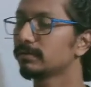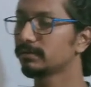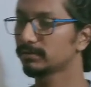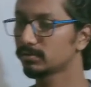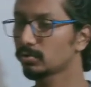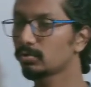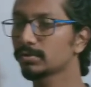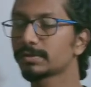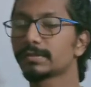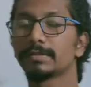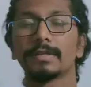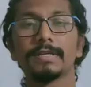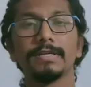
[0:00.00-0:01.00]
सोर्स
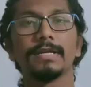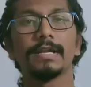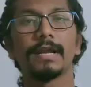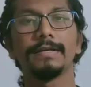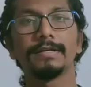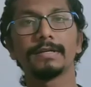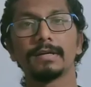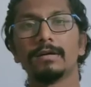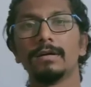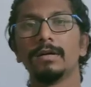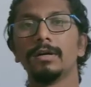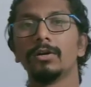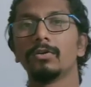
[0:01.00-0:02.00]
नहीं है लाइट का
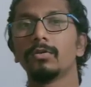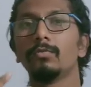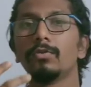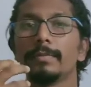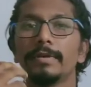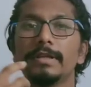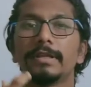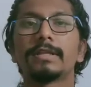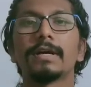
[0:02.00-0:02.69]
तो मून हमें दिखता